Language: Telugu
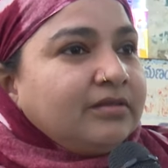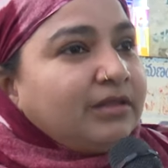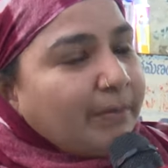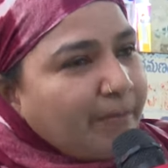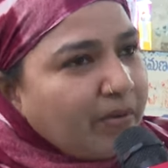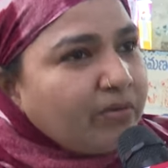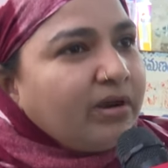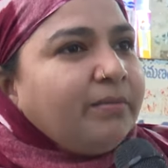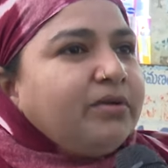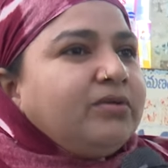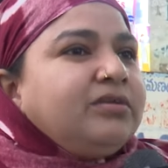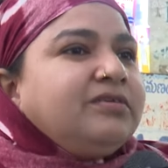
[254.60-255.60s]
తప్పకుండా
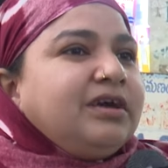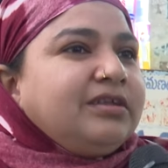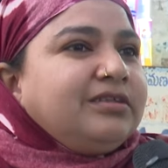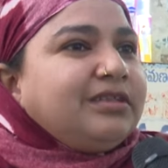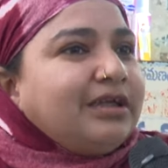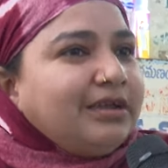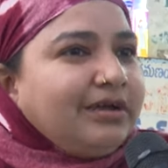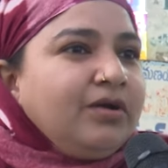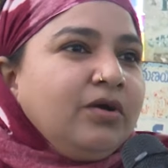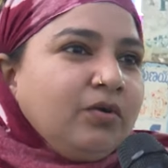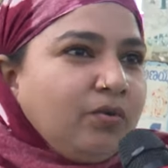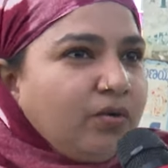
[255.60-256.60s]
అభివృద్ధి జరుగుతుందని
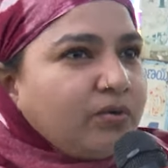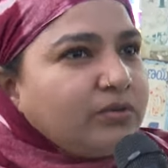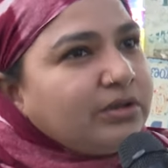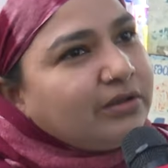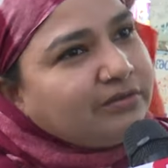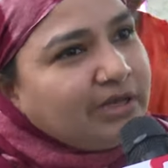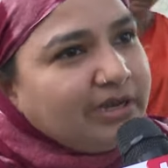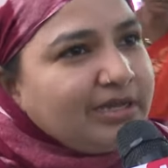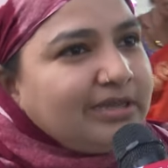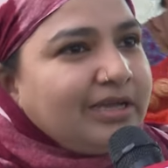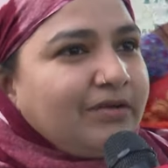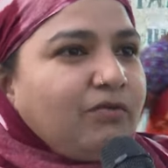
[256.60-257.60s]
కోరుకుందాం
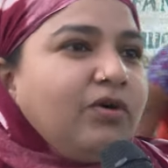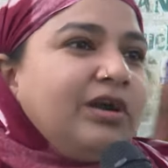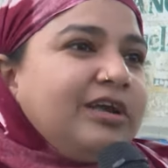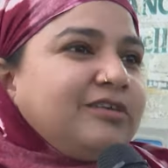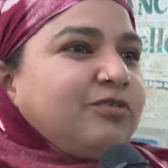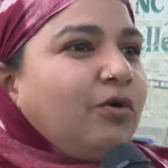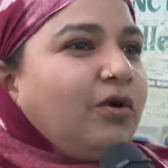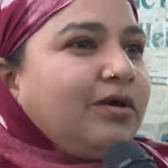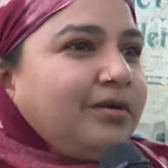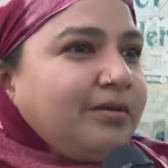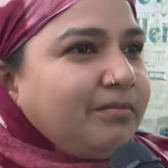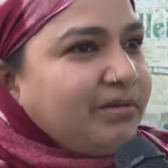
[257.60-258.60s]
జరిగిద్ది ఓల్డ్ ఈజ్
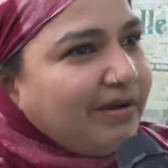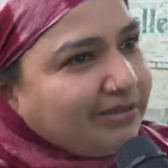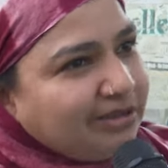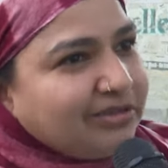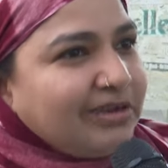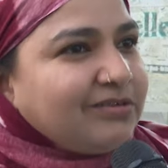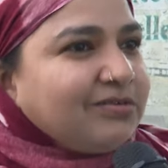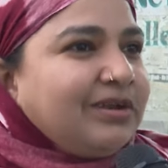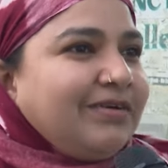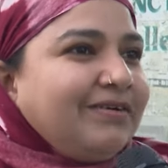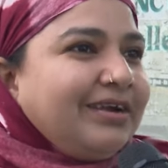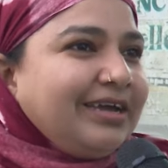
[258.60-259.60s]
గోల్డ్ మేము అందరు
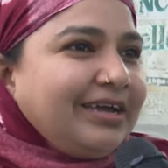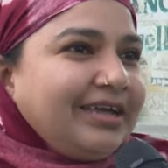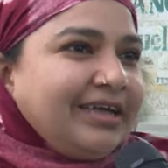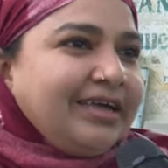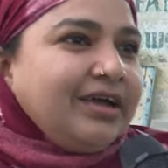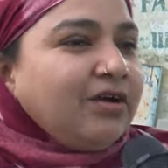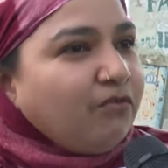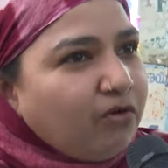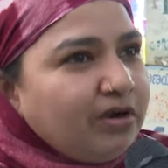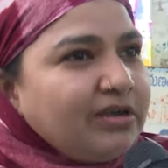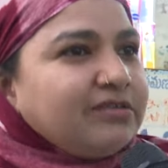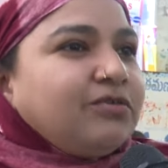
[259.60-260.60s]
తెలుసుకున్నామండి
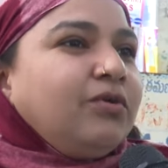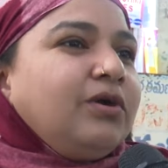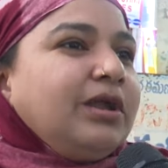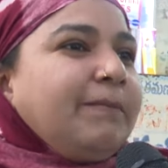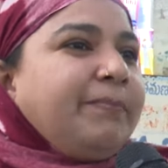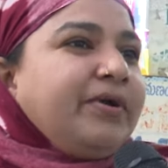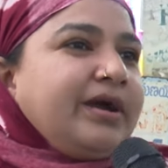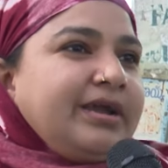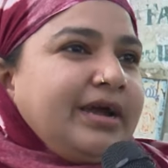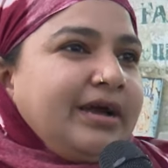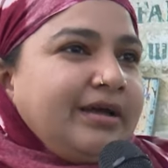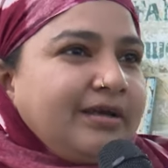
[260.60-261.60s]
ఓల్డ్ ఈజ్ గోల్డ్
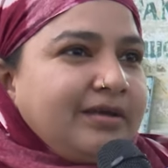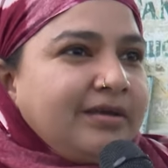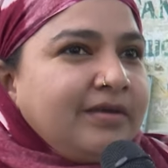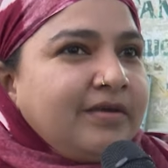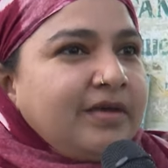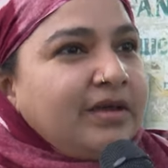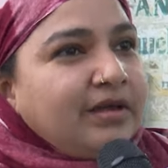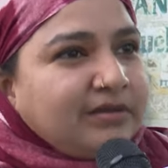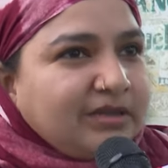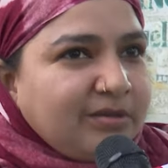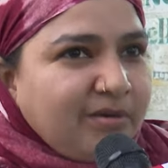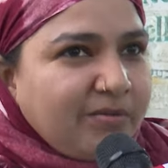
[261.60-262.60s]
ఎప్పటికైనా
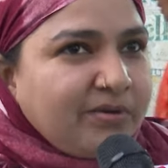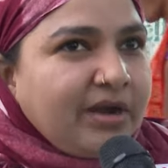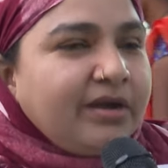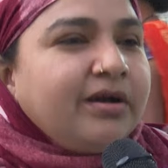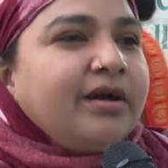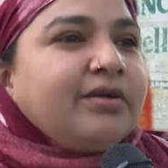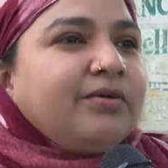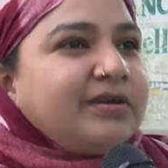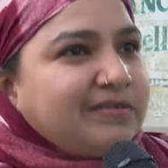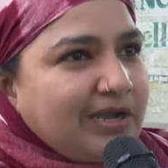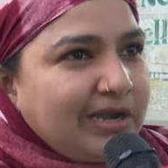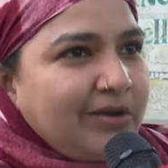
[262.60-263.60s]
చంద్రబాబు నాయుడు గారు కూడా
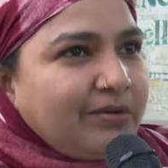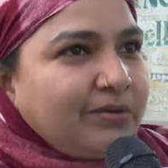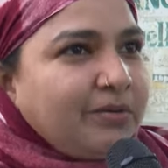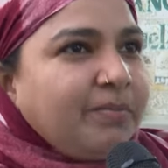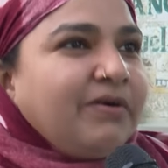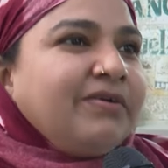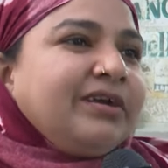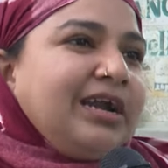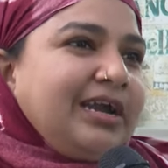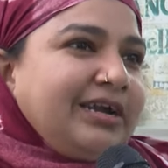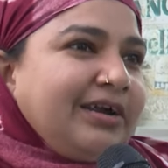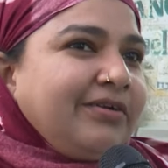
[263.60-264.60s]
సెల్యూటు పవన్
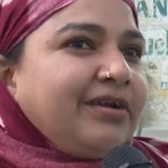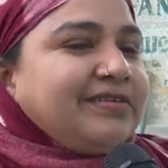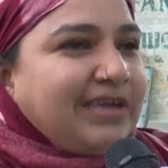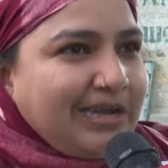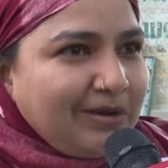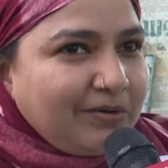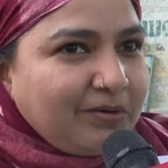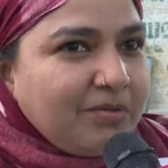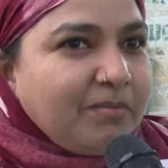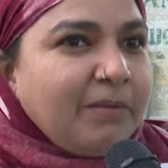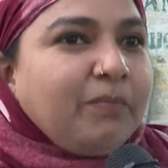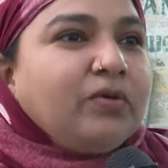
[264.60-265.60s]
కళ్యాణ్ గారు కూడా సెల్యూటు
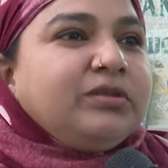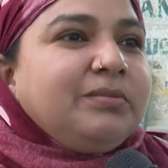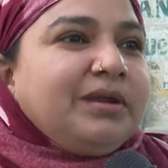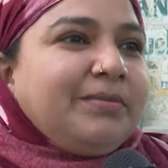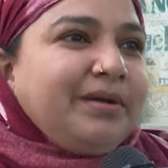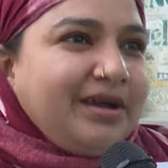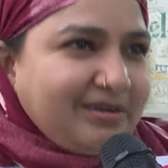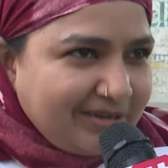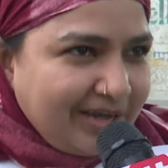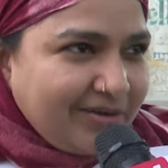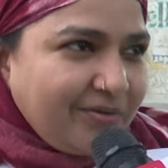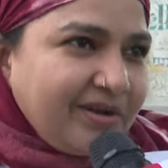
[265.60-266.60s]
మా మీద మహేష్
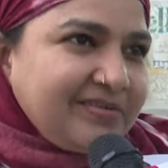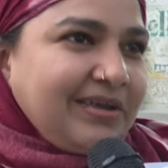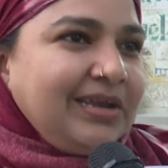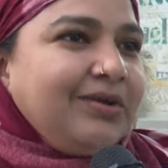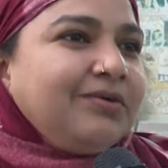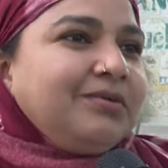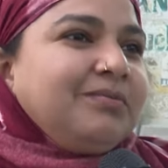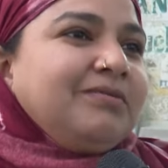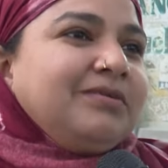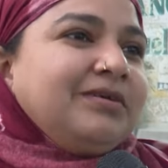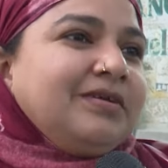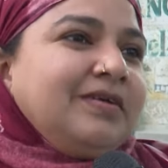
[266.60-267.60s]
గారికి కూడా సెల్యూటు మేము